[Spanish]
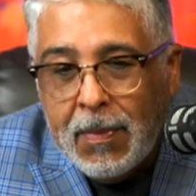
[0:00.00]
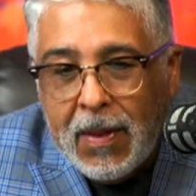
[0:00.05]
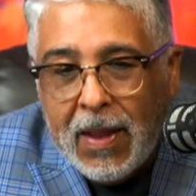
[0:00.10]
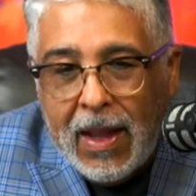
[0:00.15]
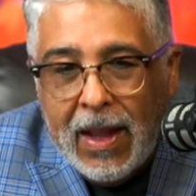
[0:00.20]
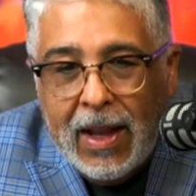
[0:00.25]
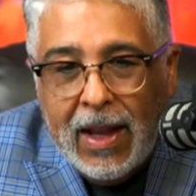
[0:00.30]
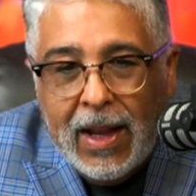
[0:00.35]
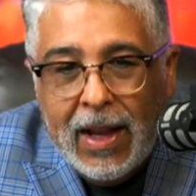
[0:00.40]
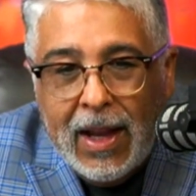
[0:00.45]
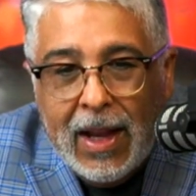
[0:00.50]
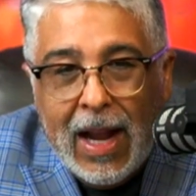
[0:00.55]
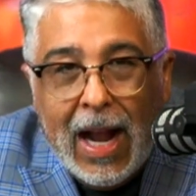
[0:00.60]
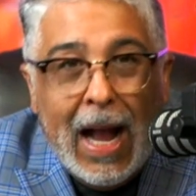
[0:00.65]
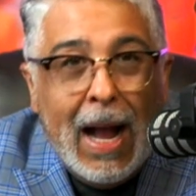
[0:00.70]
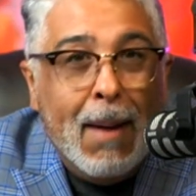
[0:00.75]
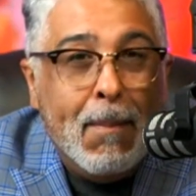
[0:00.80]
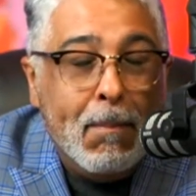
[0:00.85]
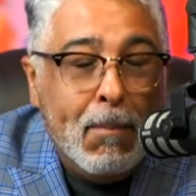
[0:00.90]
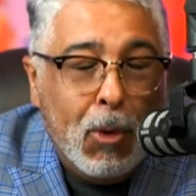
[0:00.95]
eh,
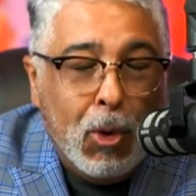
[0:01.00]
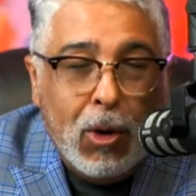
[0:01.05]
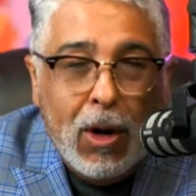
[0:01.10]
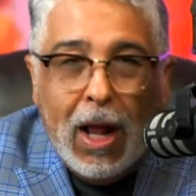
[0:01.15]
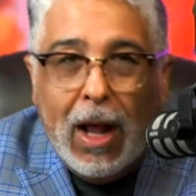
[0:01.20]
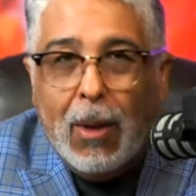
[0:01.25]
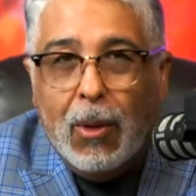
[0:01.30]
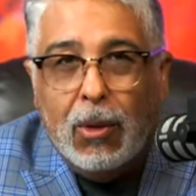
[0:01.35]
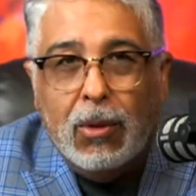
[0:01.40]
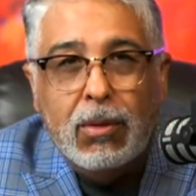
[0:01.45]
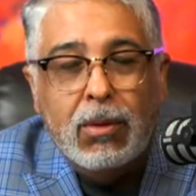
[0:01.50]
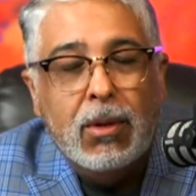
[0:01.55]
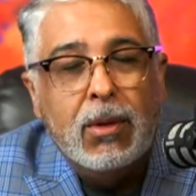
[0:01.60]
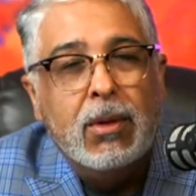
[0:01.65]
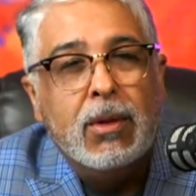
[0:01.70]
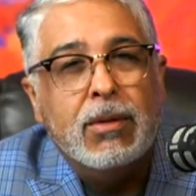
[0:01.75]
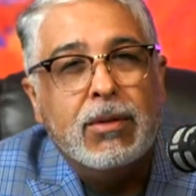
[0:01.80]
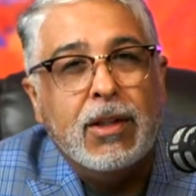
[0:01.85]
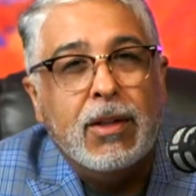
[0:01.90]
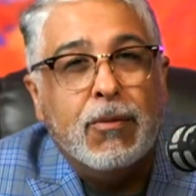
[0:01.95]
ambos lados.
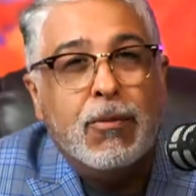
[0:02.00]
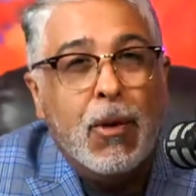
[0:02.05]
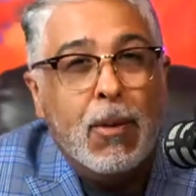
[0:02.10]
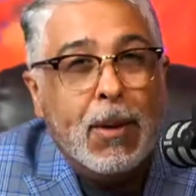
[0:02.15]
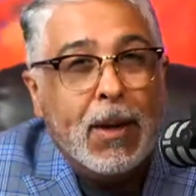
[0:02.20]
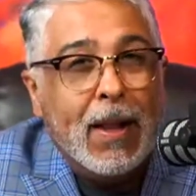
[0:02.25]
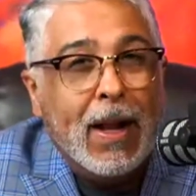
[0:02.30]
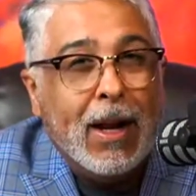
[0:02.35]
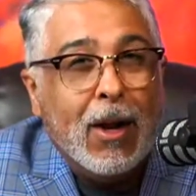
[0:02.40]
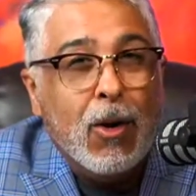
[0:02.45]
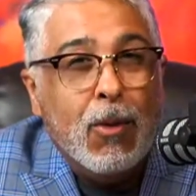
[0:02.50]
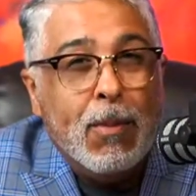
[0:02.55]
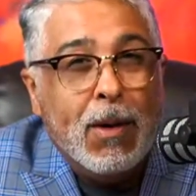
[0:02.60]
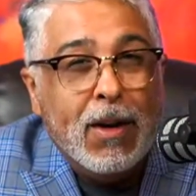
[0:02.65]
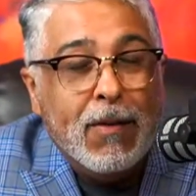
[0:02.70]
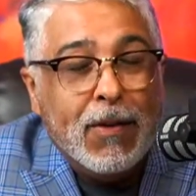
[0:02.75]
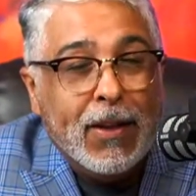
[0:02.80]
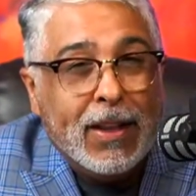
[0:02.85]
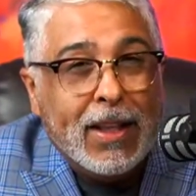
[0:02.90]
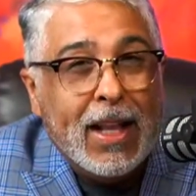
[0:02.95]
Si fue verdad que los
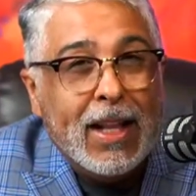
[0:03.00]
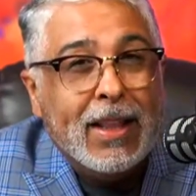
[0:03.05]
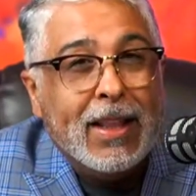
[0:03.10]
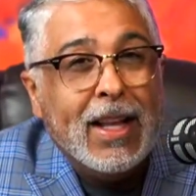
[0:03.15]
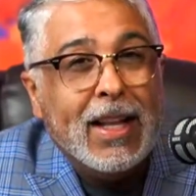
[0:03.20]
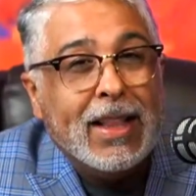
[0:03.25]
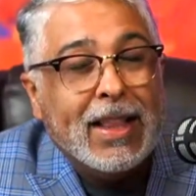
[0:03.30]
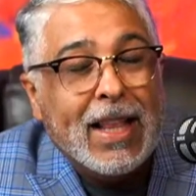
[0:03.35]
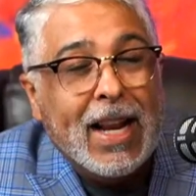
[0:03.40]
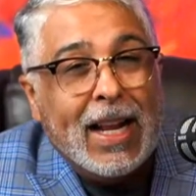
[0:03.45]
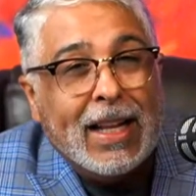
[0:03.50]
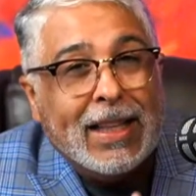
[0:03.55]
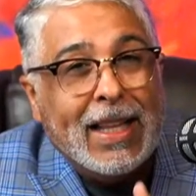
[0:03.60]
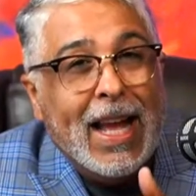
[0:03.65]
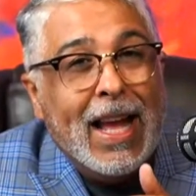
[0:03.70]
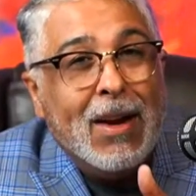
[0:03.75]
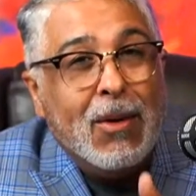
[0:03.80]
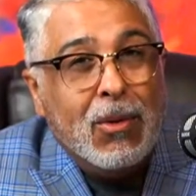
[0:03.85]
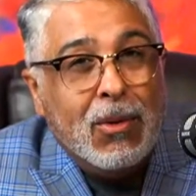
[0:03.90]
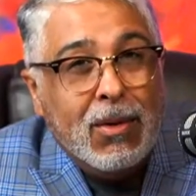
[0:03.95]
manifestantes
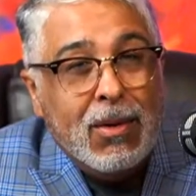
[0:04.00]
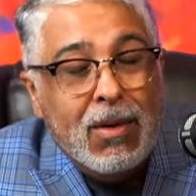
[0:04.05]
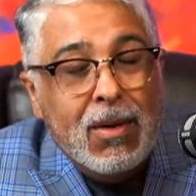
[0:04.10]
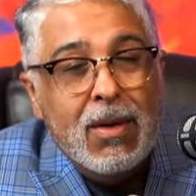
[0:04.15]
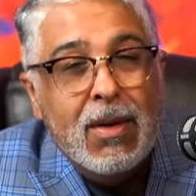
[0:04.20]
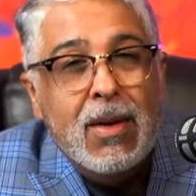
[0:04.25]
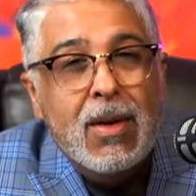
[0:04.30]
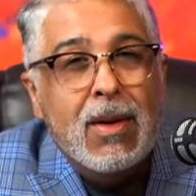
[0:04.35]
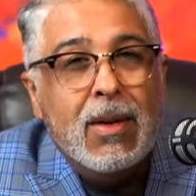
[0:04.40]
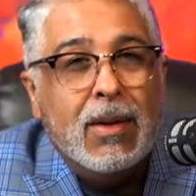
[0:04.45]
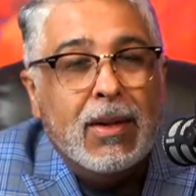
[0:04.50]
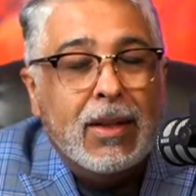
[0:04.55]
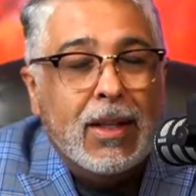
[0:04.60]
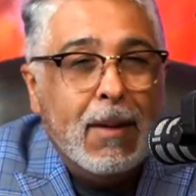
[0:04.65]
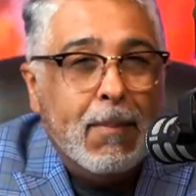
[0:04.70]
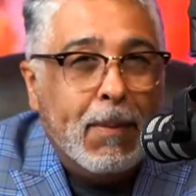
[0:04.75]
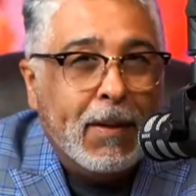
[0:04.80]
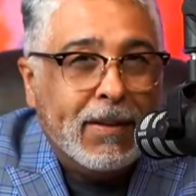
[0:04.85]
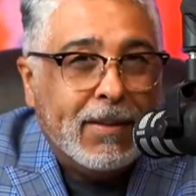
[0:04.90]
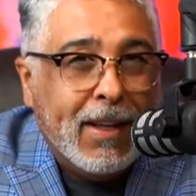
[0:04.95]
trataron
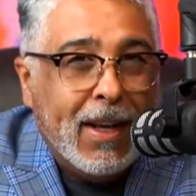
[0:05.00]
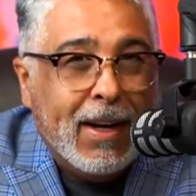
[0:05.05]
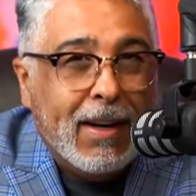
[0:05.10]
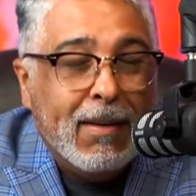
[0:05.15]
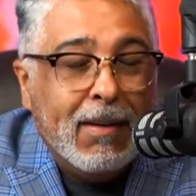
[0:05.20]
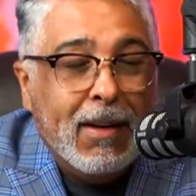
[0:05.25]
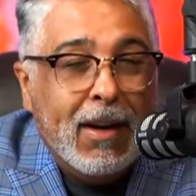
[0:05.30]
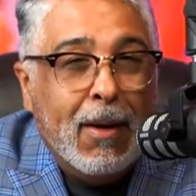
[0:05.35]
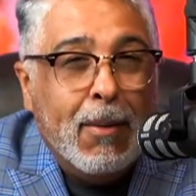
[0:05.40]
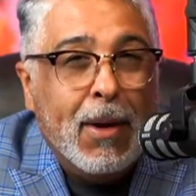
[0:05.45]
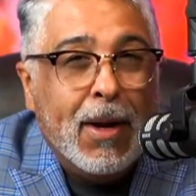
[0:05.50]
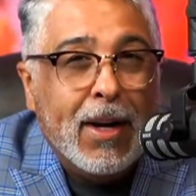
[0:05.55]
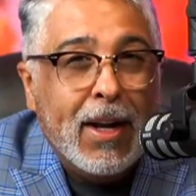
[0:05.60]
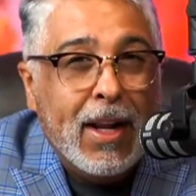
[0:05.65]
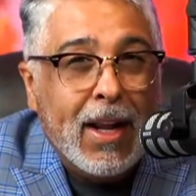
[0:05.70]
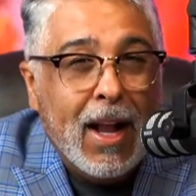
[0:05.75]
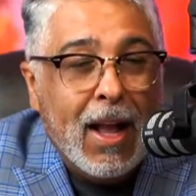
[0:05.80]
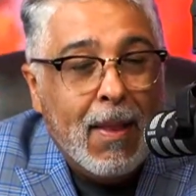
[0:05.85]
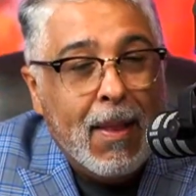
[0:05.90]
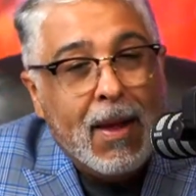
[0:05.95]
de pasar la
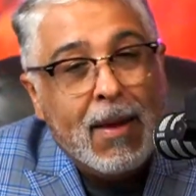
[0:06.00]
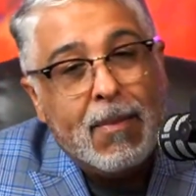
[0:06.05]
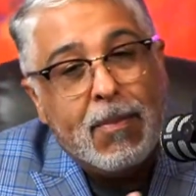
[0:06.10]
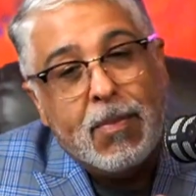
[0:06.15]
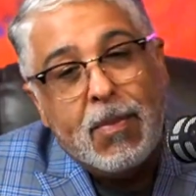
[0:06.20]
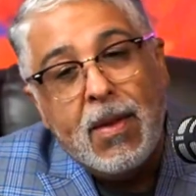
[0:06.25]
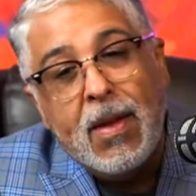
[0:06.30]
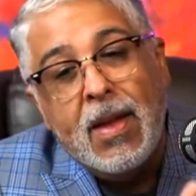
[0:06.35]
barricada,